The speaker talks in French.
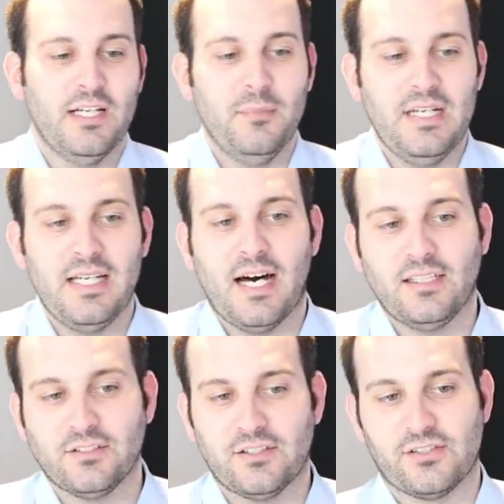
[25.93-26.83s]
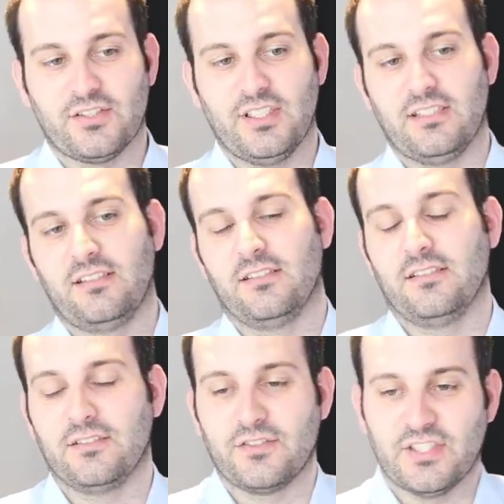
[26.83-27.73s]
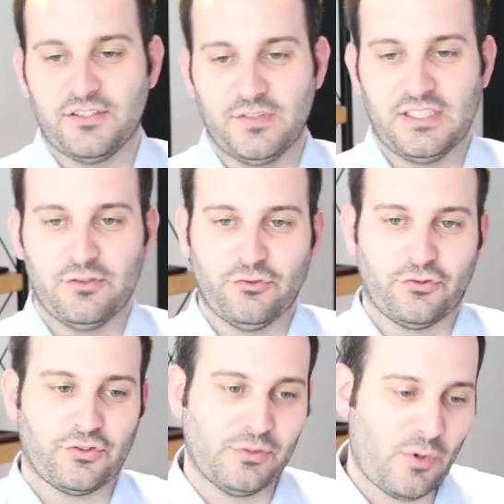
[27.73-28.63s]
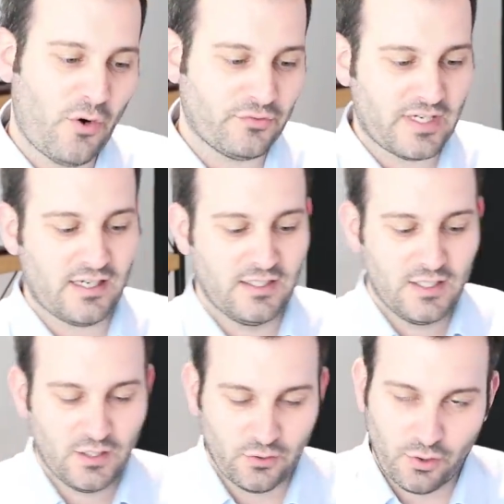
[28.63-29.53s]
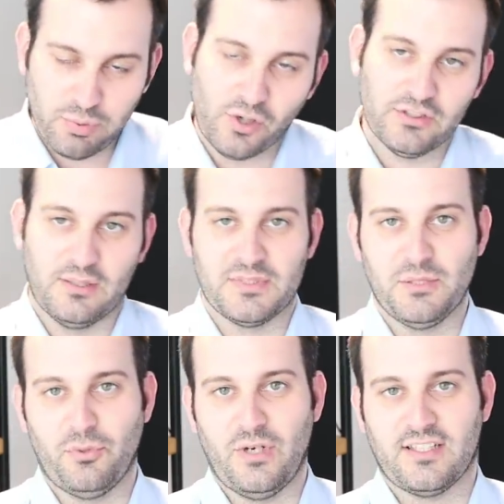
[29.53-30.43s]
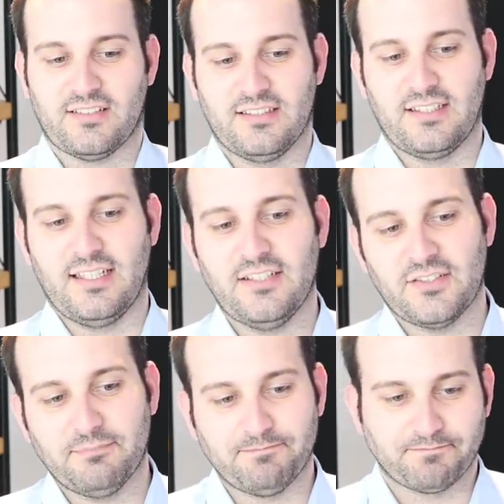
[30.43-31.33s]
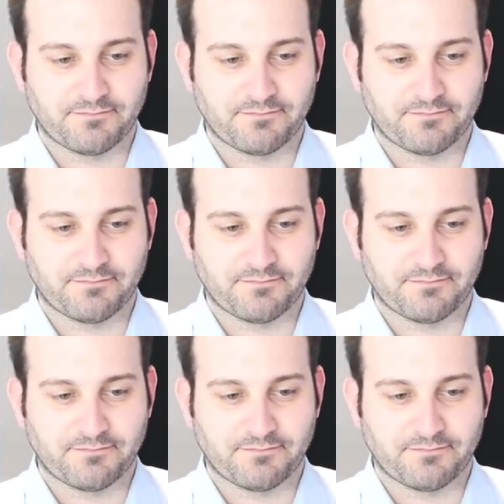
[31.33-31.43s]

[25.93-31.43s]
mais là, dans cette, euh, dans cette vidéo, justement, on va reprendre un petit peu la synthèse